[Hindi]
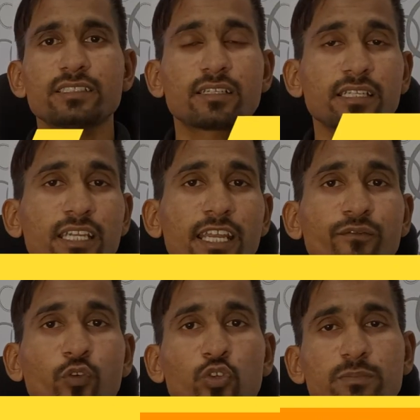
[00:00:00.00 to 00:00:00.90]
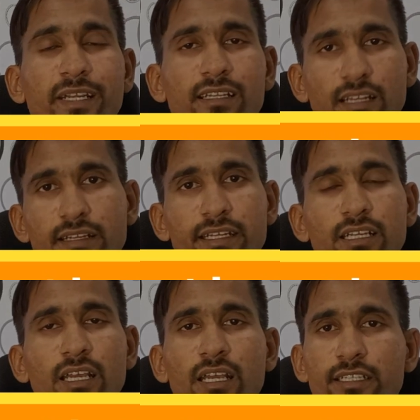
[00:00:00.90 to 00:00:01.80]
इज री एनफोर्समेंट लर्निंग
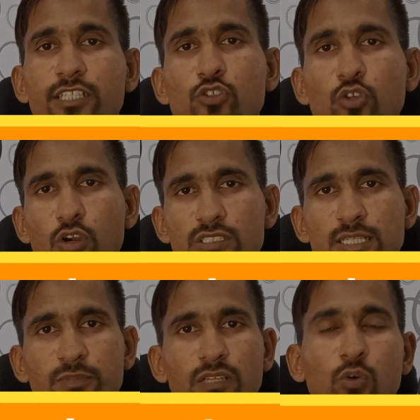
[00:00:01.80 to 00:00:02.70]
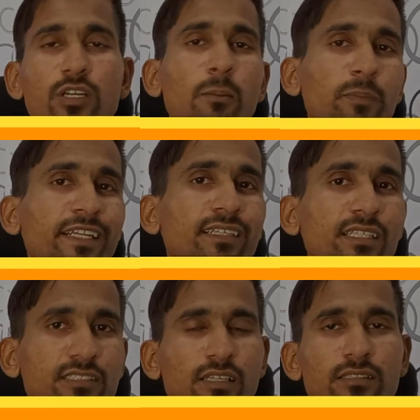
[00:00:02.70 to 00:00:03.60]
ये कॉन्सेप्ट है ना वो
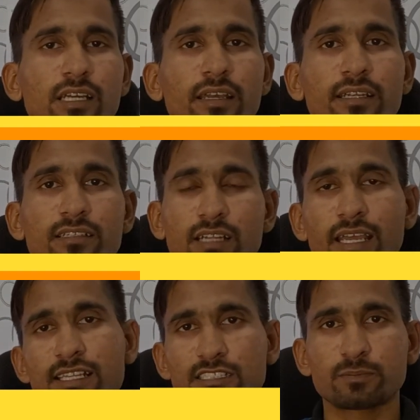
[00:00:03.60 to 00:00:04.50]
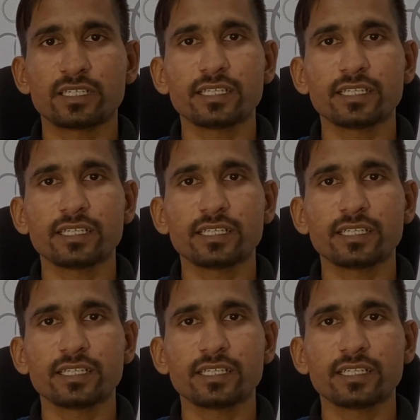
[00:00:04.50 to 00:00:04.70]
कम्प्लीटली चलता है ट्रायल्स पर